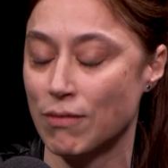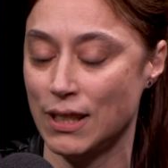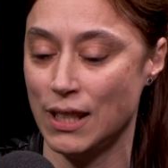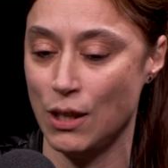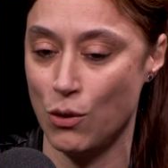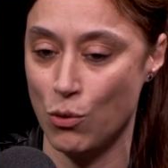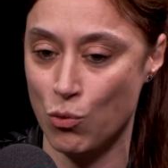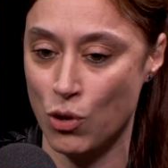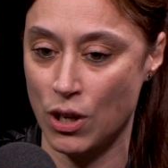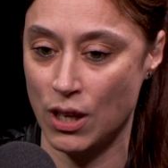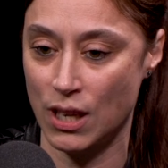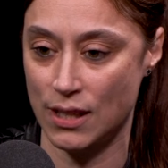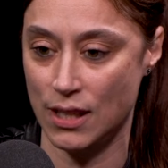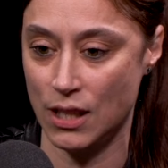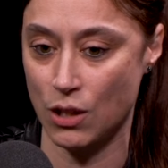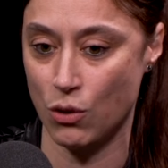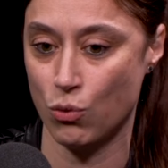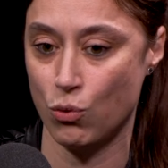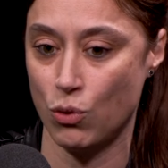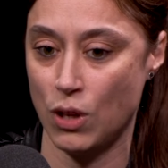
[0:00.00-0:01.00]
qui est le moins
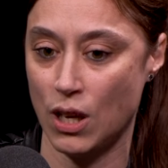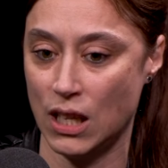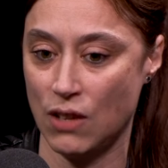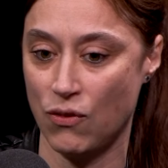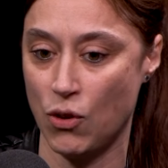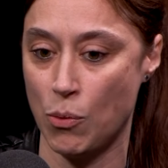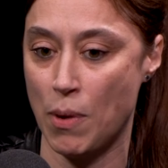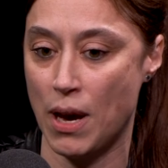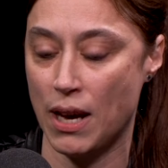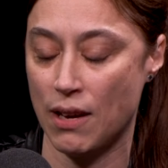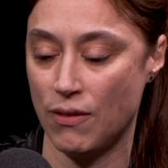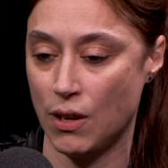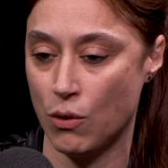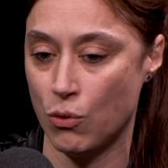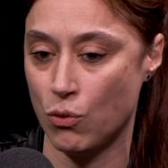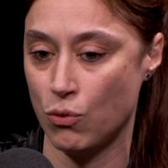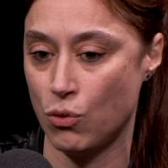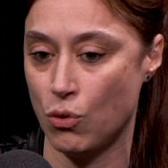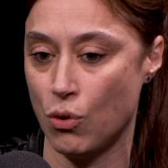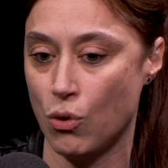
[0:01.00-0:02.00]
classique, en tout cas qui ne fait pas
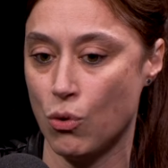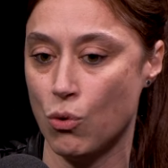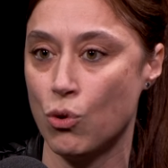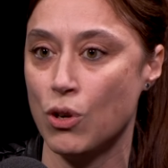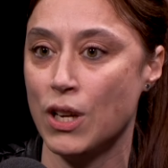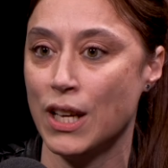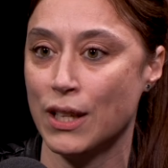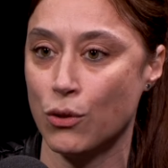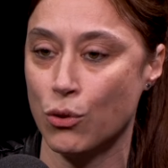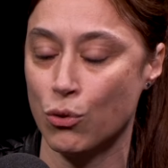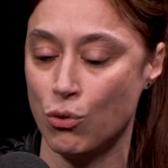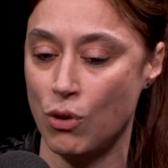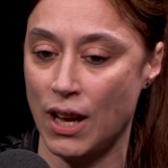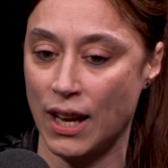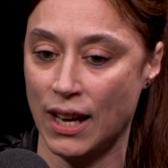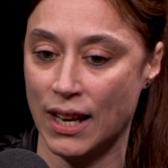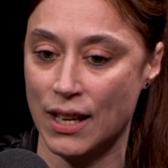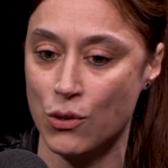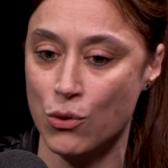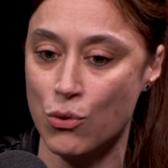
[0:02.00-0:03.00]
référence hmm. aux lettres de
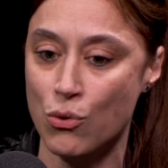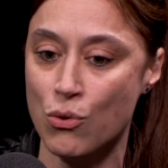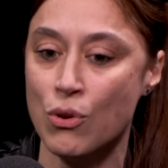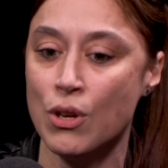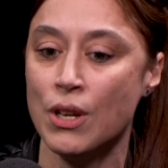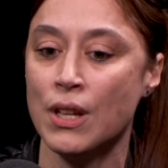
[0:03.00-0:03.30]
la RSE.